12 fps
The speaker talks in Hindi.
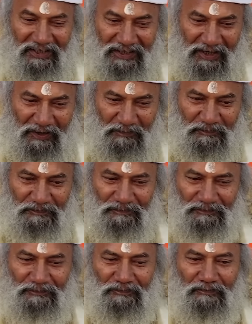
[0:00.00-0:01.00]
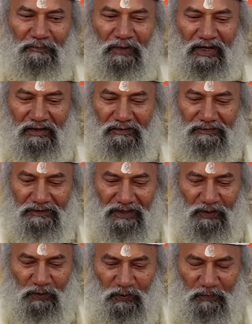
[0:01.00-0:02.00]
हैं कर्म पर
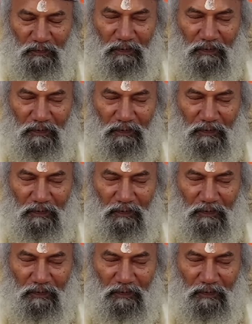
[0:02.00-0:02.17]
देखो